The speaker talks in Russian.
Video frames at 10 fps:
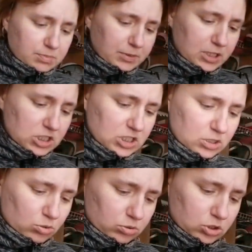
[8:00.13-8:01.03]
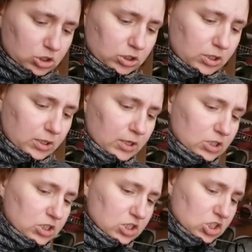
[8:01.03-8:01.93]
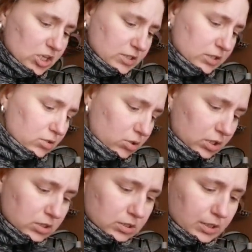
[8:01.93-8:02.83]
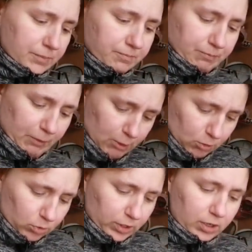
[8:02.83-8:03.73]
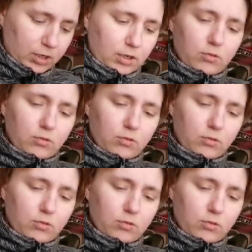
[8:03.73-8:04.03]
здесь. Подожди, солнышко. Сейчас чай сделаю, я тебе дам. Ой,